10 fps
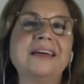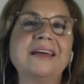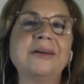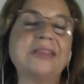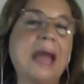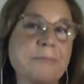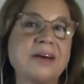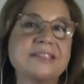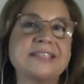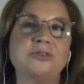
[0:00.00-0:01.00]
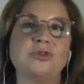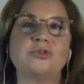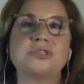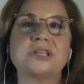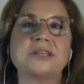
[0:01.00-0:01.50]
den
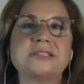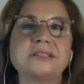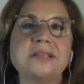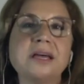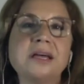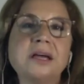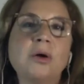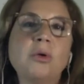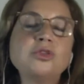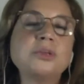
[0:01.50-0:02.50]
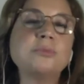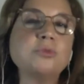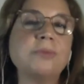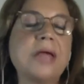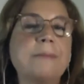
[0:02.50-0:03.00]
bahsediyoruz aslında. Oysa bu
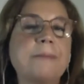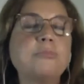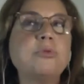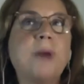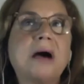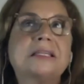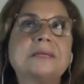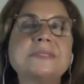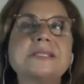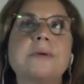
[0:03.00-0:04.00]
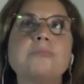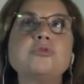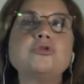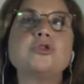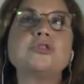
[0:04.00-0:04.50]
yani bu baktığımız zaman bu
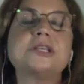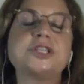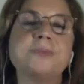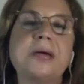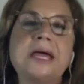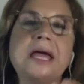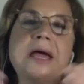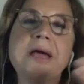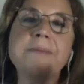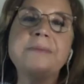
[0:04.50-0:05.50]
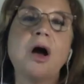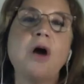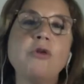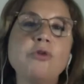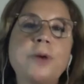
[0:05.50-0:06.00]
sözleşme bir
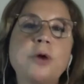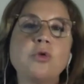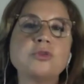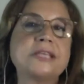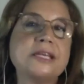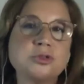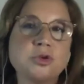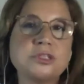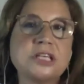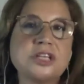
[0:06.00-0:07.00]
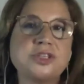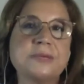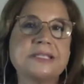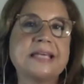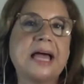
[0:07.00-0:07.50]
Avrupa Konseyi
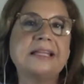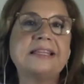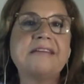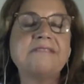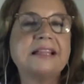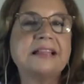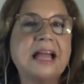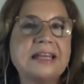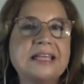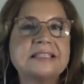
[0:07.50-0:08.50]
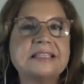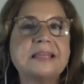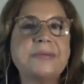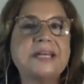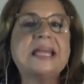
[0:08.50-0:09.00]
sözleşmesi yani devletler nezdinde
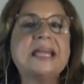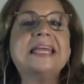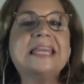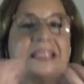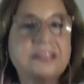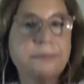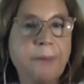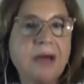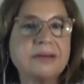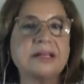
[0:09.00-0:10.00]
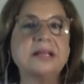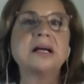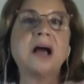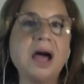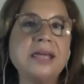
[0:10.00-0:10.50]
bir itibar
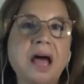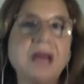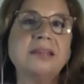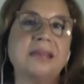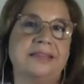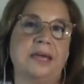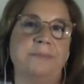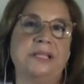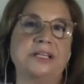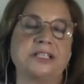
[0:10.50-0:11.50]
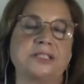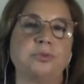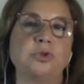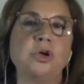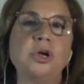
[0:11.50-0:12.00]
kaynağı da diyebiliriz
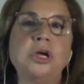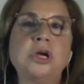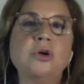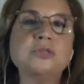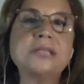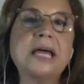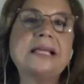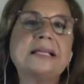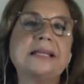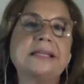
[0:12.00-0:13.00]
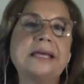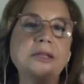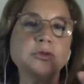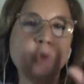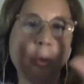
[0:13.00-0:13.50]
buna özellikle de
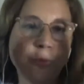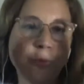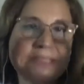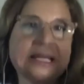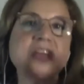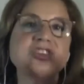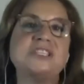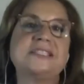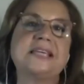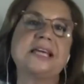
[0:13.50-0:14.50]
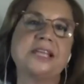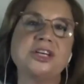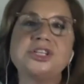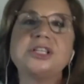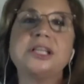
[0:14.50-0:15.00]
toplumsal cinsiyet
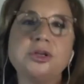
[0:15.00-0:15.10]
eşitliği